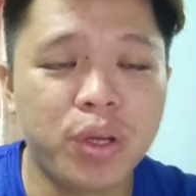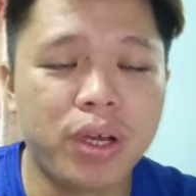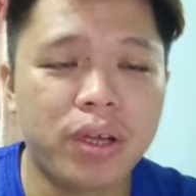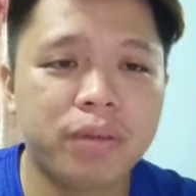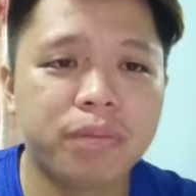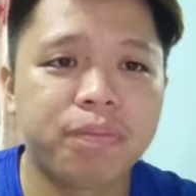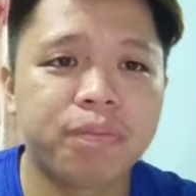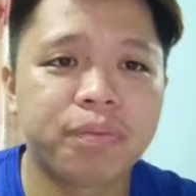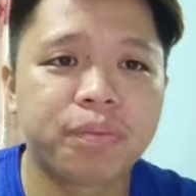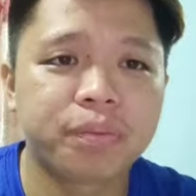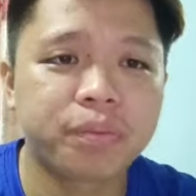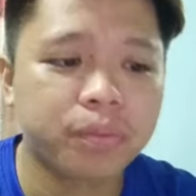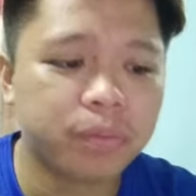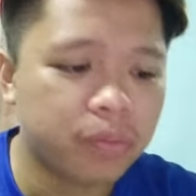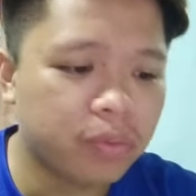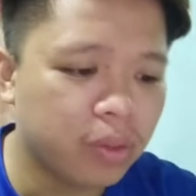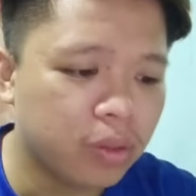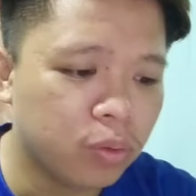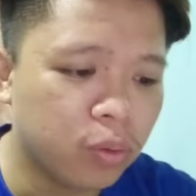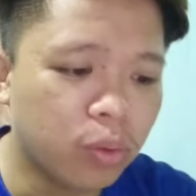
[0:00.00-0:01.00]
juga.
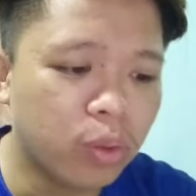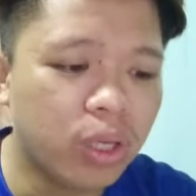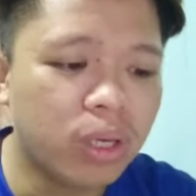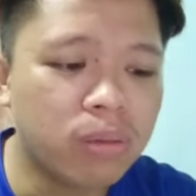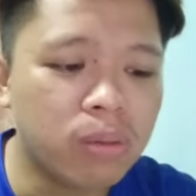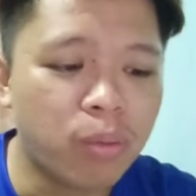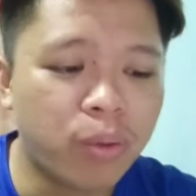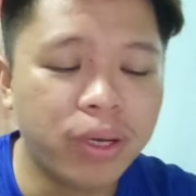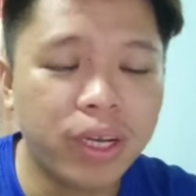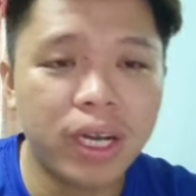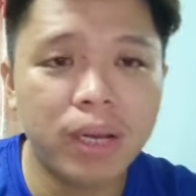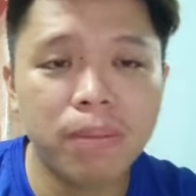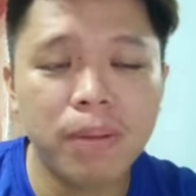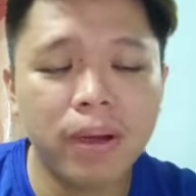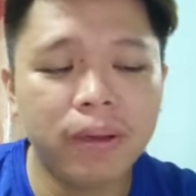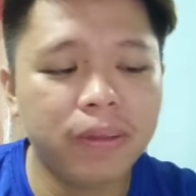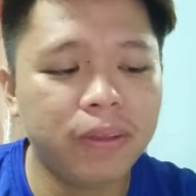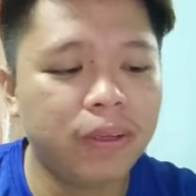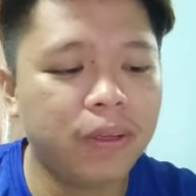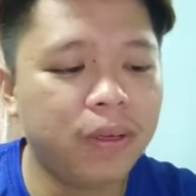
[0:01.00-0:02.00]
Tonton dan dalam
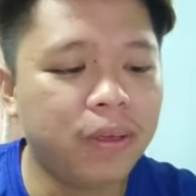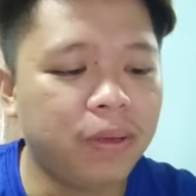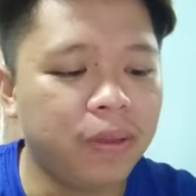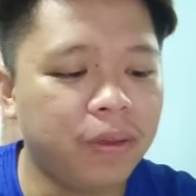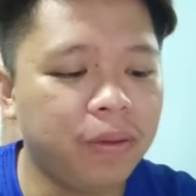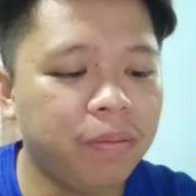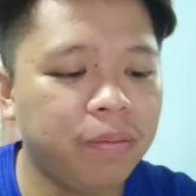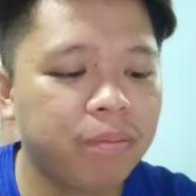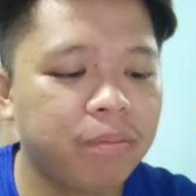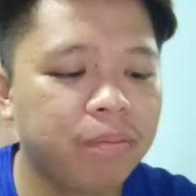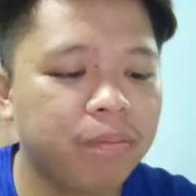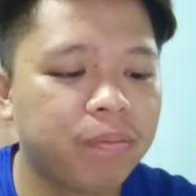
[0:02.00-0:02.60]
artikel ini,